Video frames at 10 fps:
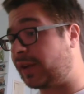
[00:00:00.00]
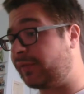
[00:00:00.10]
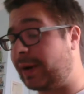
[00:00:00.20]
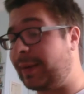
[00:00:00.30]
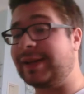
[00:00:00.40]

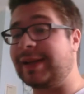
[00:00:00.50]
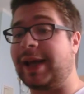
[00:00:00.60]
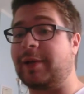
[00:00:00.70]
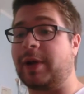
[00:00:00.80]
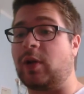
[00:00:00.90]
veramente
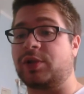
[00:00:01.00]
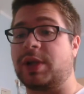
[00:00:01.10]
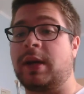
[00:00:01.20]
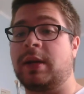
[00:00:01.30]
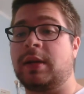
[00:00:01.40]
è una
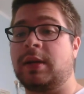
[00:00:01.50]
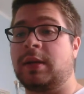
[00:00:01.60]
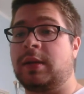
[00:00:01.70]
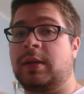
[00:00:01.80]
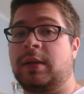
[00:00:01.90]
cosa
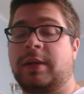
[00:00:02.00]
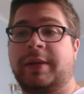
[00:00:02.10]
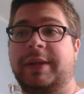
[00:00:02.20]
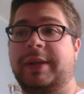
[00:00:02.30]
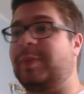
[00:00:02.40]

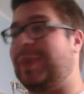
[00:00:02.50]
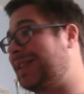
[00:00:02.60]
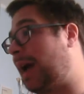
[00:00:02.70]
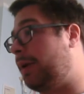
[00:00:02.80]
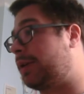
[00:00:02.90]

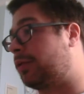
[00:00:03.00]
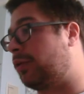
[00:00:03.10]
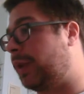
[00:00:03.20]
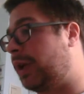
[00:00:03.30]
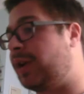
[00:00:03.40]
impensabile secondo me.